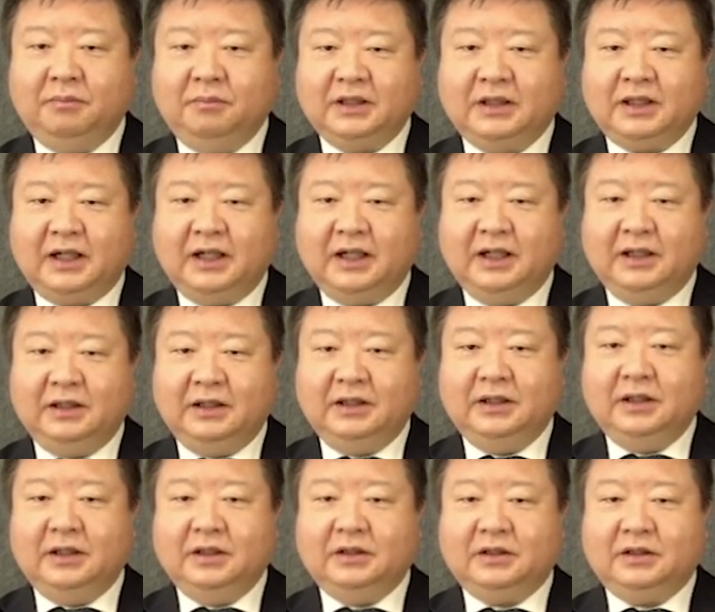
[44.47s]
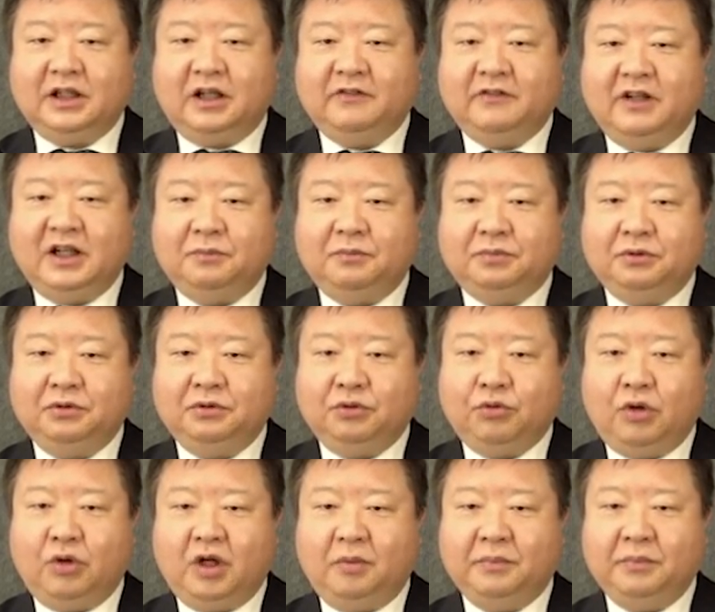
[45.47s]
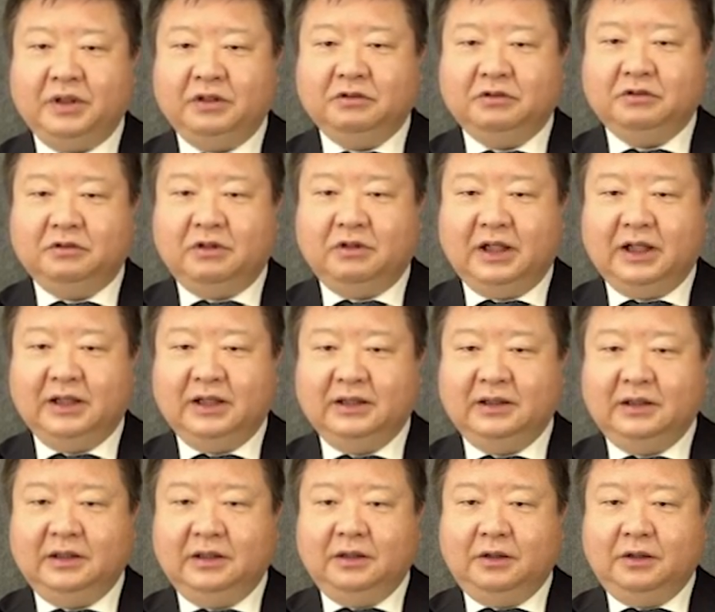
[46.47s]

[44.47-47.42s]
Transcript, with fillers: また、Java プログラミングは